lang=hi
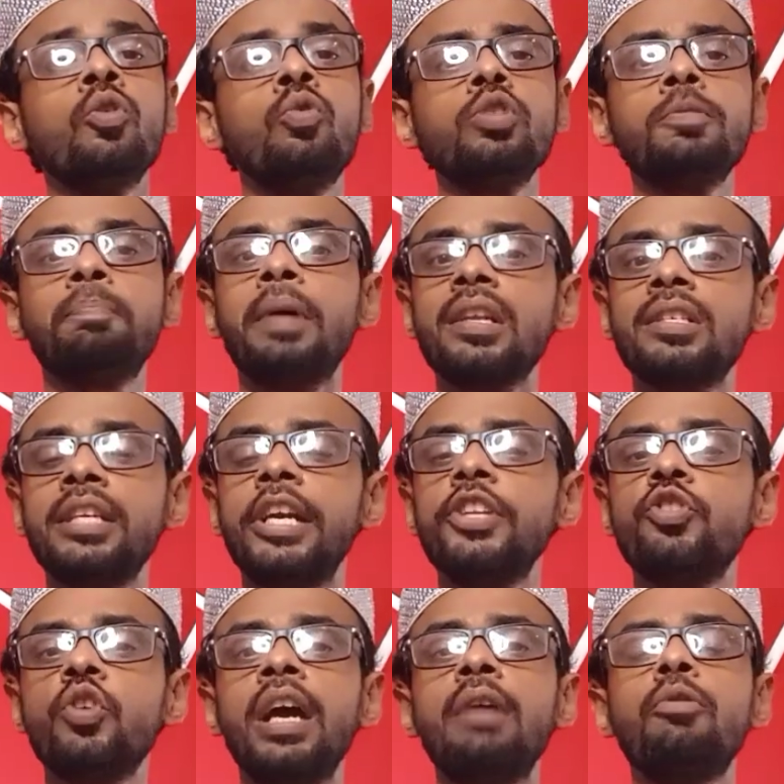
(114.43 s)
कुछ परसेंट
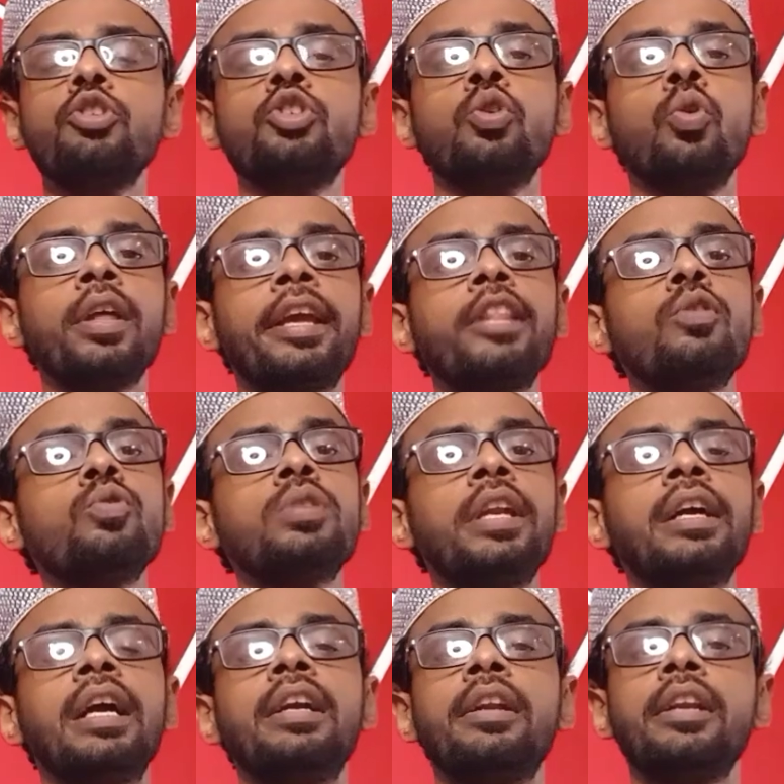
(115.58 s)
जो है वो छोड़ के दूसरे
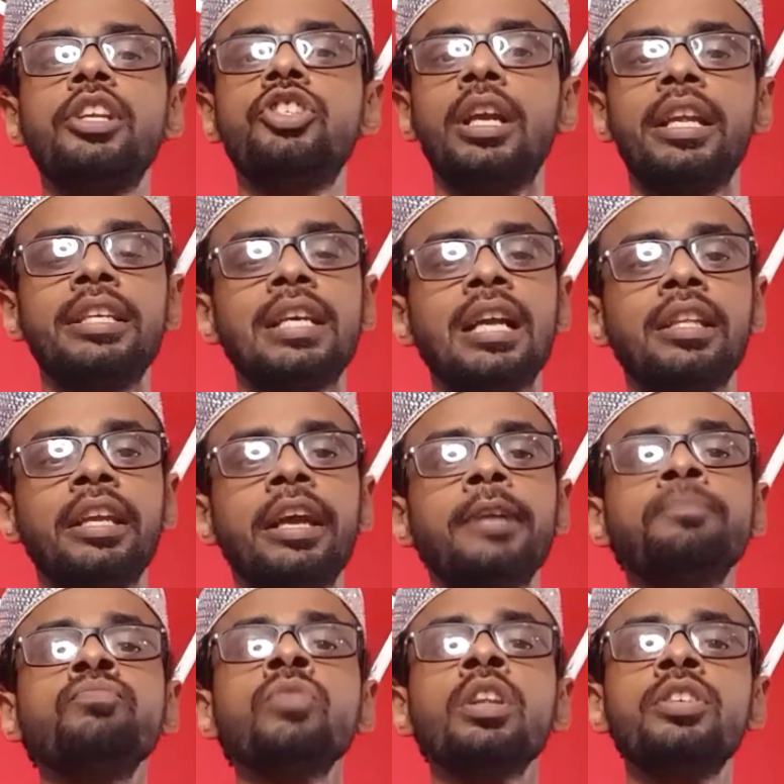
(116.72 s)
कंट्री चले जाते हैं
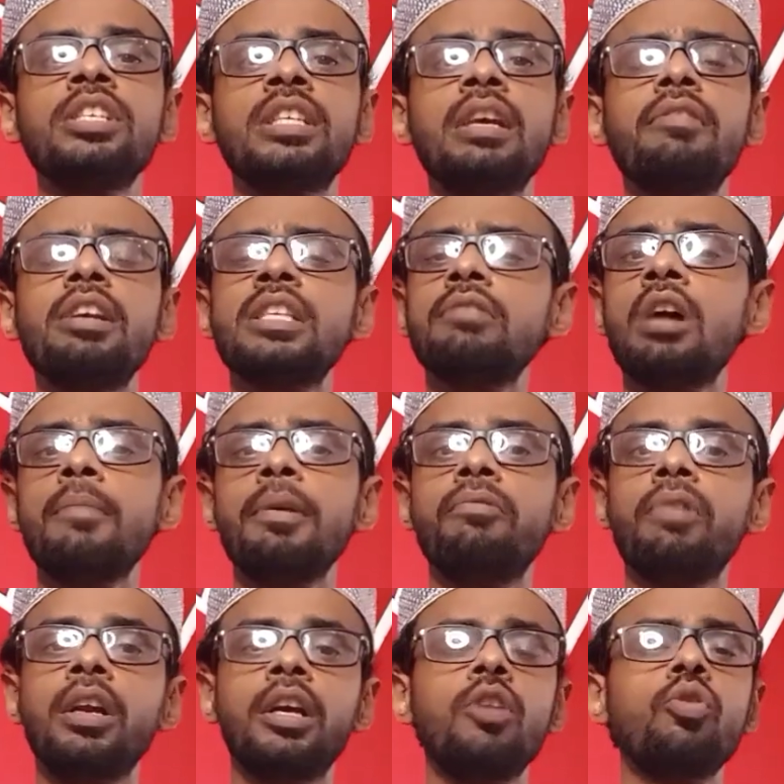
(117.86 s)
जिसके वजह से वहाँ पे
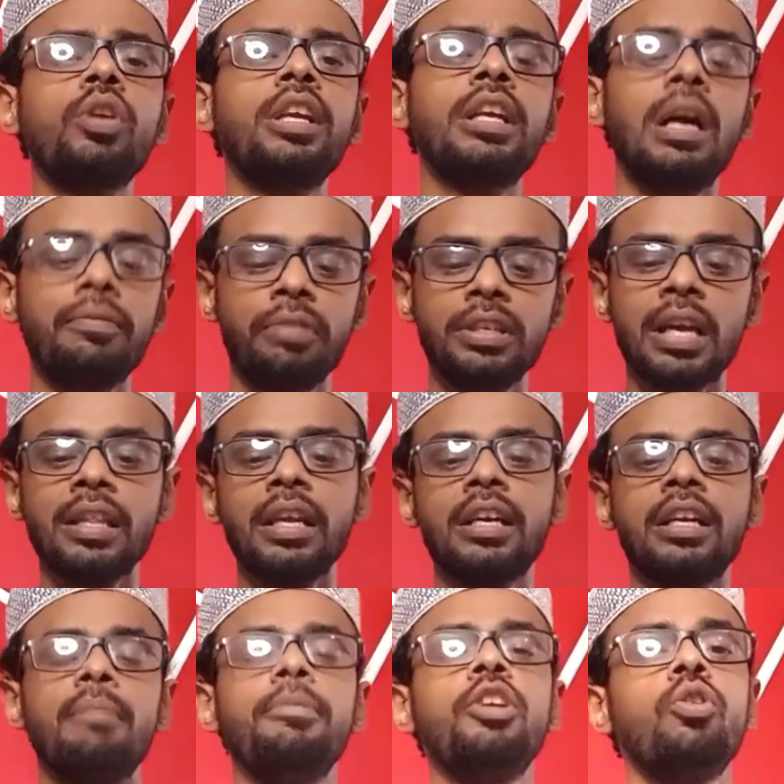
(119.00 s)
वर्करों की काफ़ी ज़्यादा
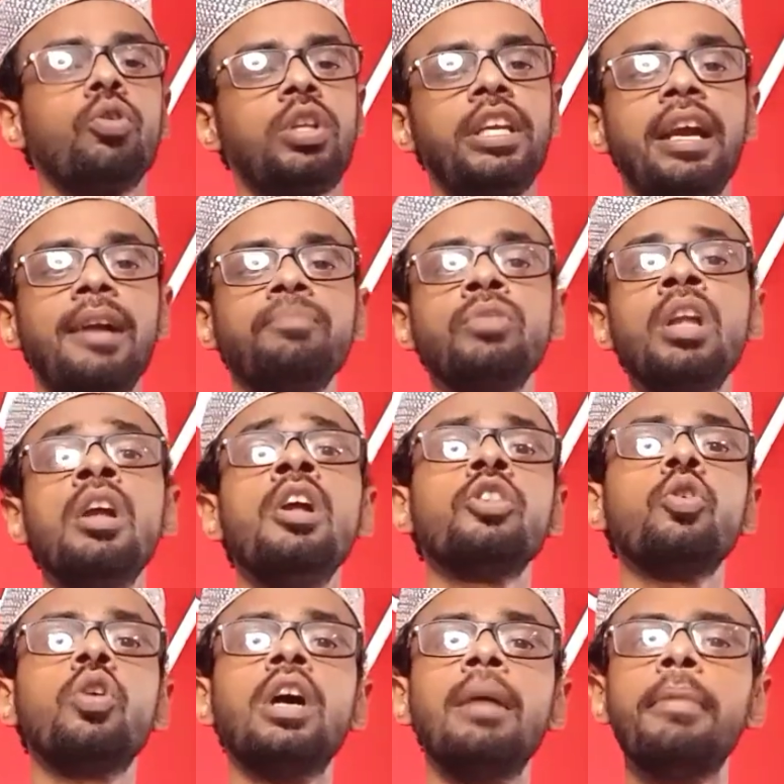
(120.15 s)
कमी होती है
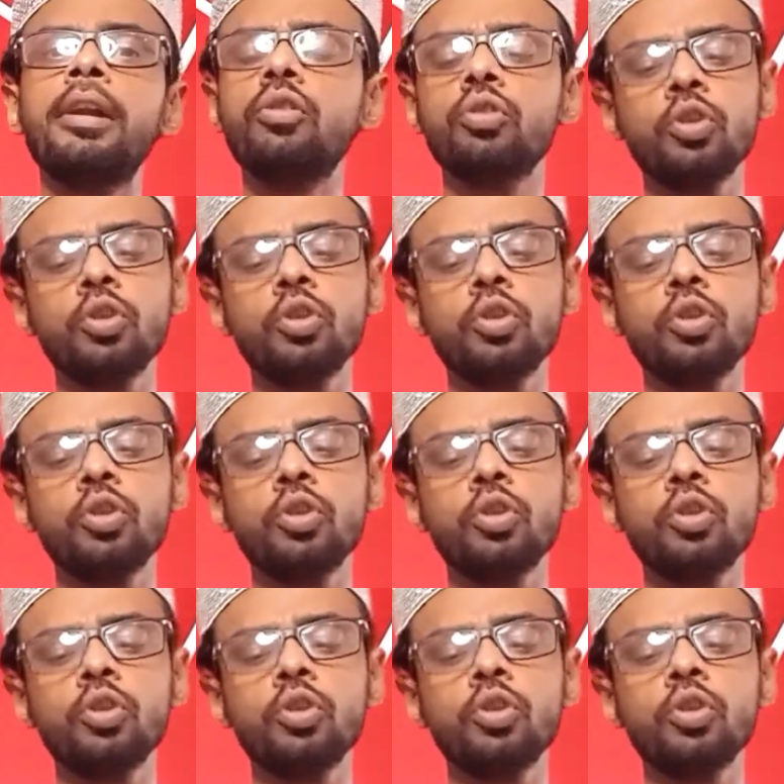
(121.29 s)
तो खबर को